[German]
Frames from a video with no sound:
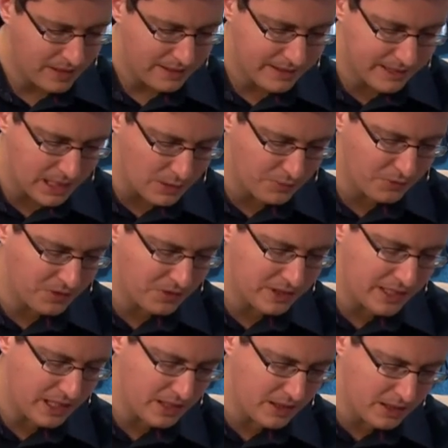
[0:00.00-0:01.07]
kämpften sie
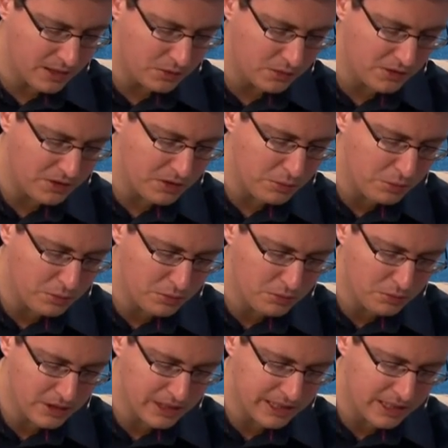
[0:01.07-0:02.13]
gegen ihn und sie
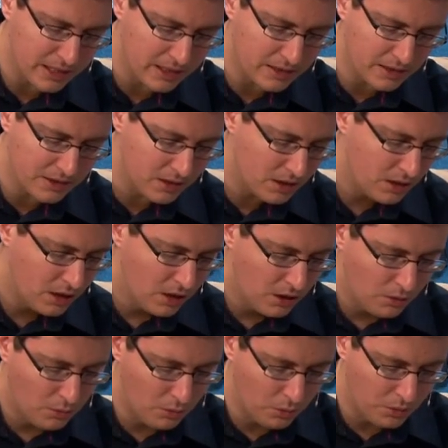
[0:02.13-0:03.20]
schlugen die Kananiter
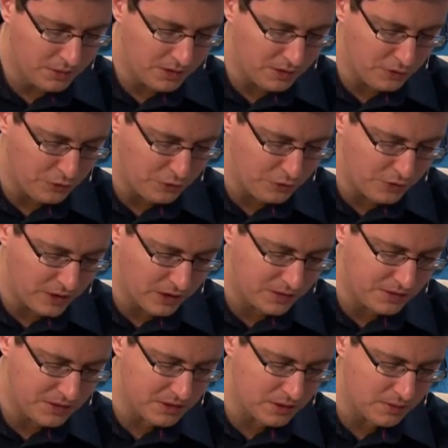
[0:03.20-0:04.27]
und
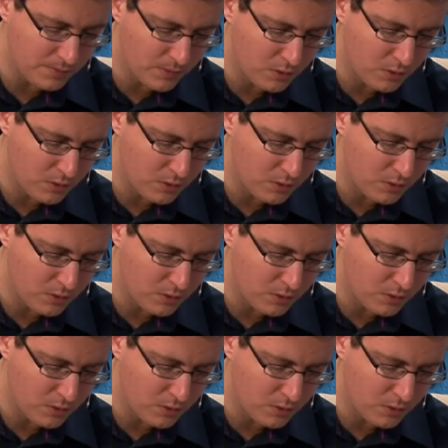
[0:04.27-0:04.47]
Pharisiter.